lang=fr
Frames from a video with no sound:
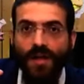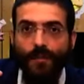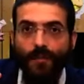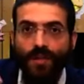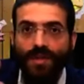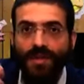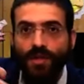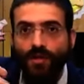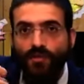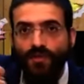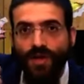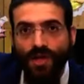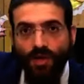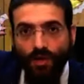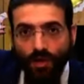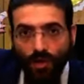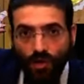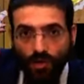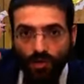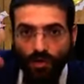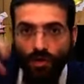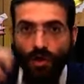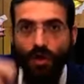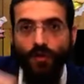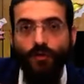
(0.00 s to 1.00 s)
Mais si tu veux être en
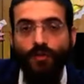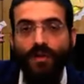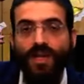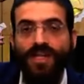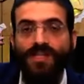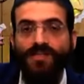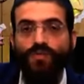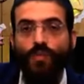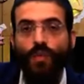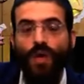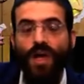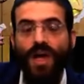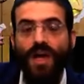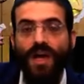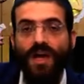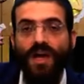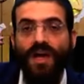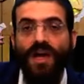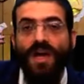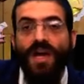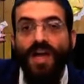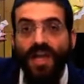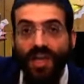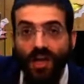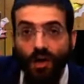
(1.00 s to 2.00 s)
dehors de la souka
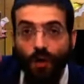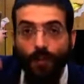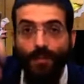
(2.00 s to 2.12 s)
et